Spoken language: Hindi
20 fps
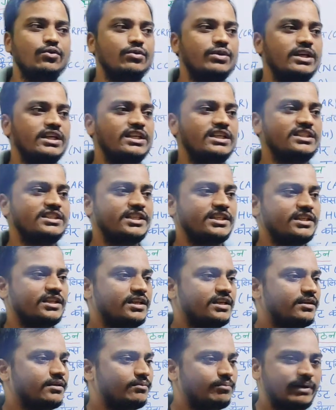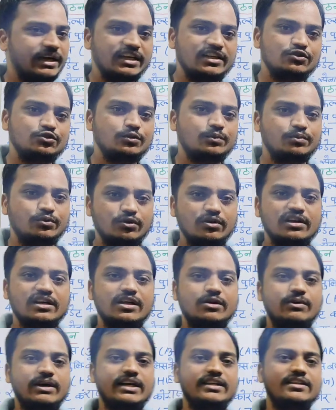क्योंकि किसी ने मैंने जो पोल
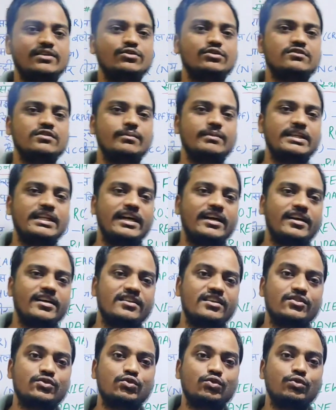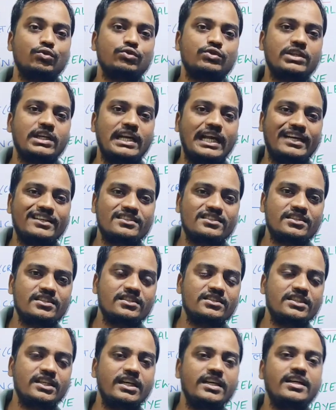करवाया था उसमें बताया गया था शुरू से लास्ट
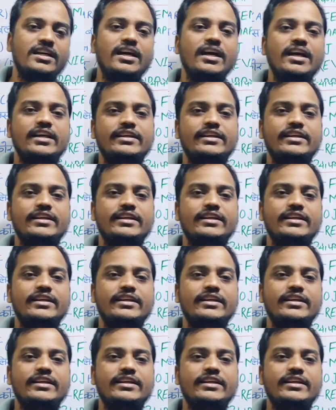कीजिए